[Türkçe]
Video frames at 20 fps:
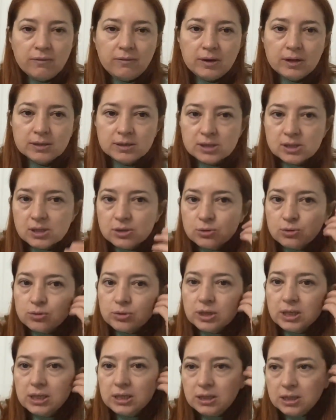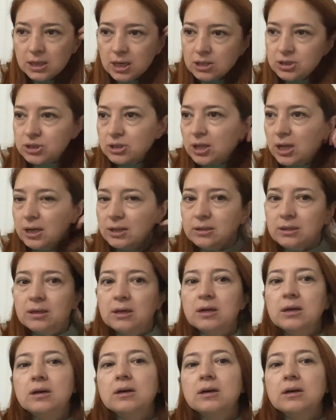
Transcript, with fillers: vardı zaruri ihtiyaçlar.